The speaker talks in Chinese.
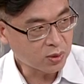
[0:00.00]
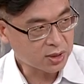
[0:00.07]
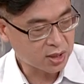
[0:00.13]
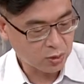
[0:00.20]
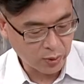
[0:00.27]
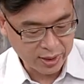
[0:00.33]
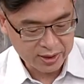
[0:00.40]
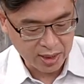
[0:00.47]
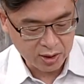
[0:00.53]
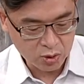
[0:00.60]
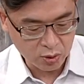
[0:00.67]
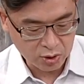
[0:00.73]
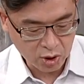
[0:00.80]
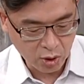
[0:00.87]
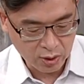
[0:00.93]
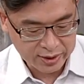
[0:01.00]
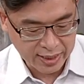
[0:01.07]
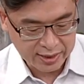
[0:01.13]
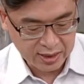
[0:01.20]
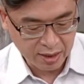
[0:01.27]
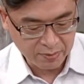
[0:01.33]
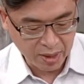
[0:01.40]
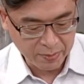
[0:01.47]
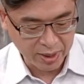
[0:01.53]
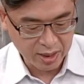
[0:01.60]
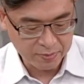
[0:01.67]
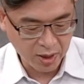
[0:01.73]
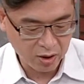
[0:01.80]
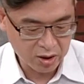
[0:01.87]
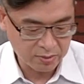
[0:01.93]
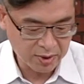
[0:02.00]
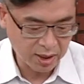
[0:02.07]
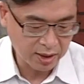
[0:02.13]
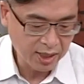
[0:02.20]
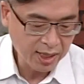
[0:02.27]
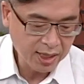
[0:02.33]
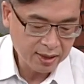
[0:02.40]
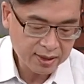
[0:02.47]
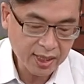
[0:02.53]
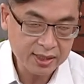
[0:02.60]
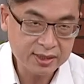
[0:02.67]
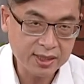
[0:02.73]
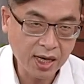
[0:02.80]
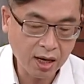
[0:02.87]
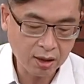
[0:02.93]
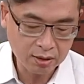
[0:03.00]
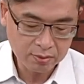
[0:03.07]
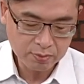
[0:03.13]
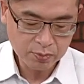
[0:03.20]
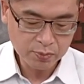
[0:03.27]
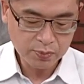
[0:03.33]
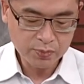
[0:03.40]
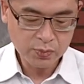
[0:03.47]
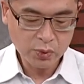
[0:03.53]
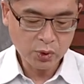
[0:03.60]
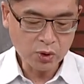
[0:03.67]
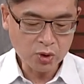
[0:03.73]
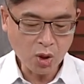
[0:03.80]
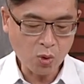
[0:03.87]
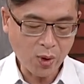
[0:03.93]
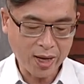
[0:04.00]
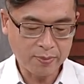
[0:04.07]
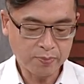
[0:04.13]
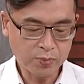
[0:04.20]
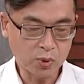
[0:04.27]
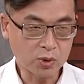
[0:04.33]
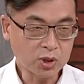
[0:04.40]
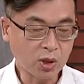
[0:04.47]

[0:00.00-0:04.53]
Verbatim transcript: 物质、维生素都在这满满一包里面。那你只要运动完补